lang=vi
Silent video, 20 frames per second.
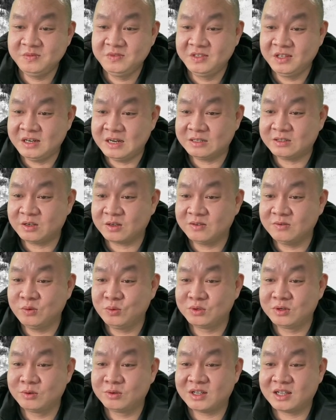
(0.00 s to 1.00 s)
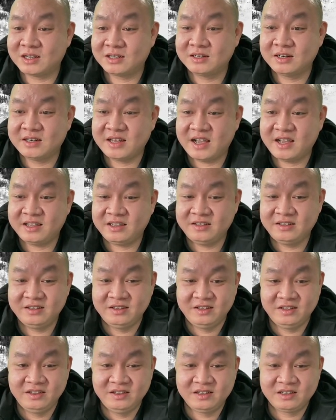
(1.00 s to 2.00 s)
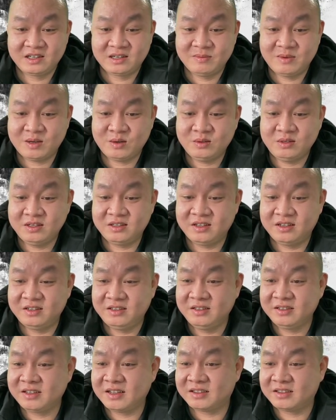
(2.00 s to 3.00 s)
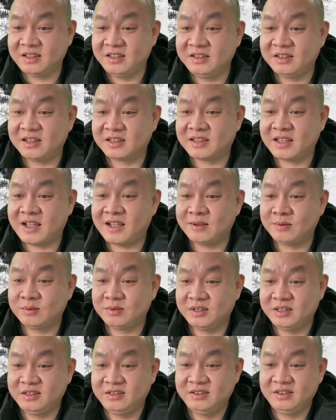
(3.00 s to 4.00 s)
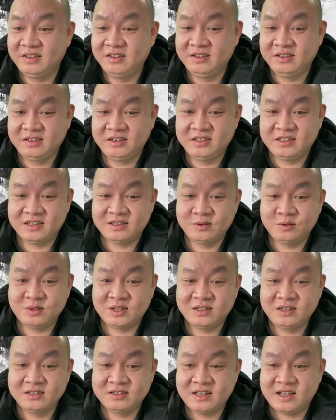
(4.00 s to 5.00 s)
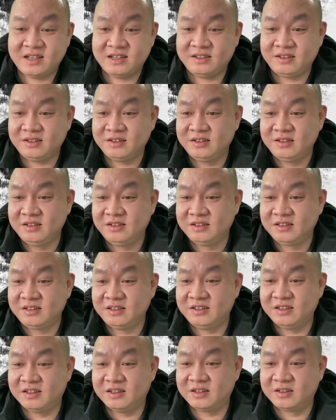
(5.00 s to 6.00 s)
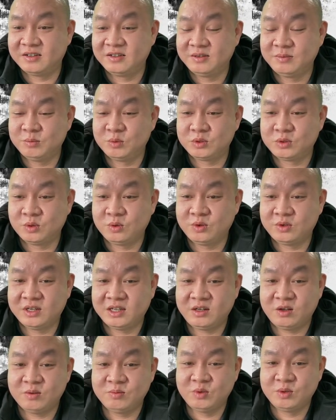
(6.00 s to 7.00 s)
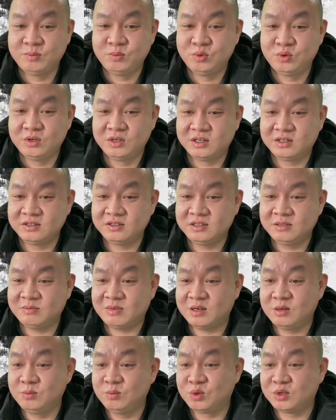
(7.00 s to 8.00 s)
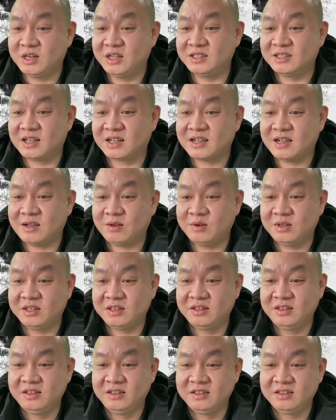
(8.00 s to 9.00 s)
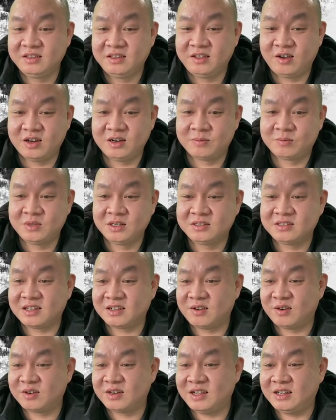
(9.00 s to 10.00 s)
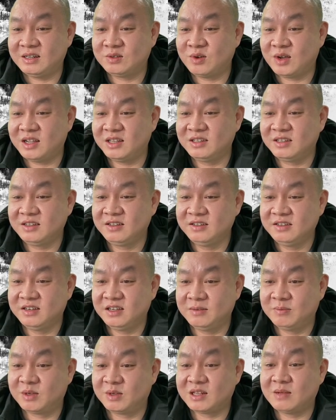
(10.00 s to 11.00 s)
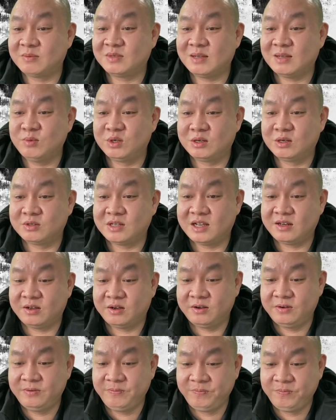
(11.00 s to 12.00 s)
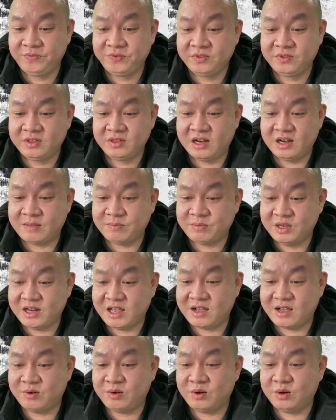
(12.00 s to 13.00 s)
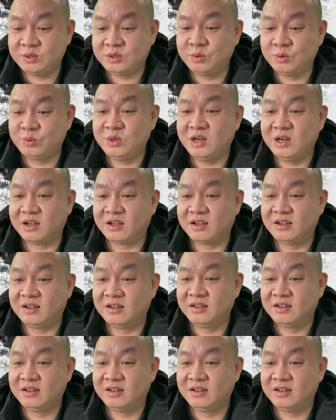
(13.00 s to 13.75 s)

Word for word: nhất là trong cái vụ đấu giá đất đai các bác có thể thấy cả tây cả ta cũng thế khi ra đấu giá đất đai thì à, một số lô đất họ muốn mua nhưng mà không muốn đẩy giá cao lên thì họ lập tức rằng họ đe dọa những cái người mà tham gia buổi đấu giá đó để làm thế nào họ trúng được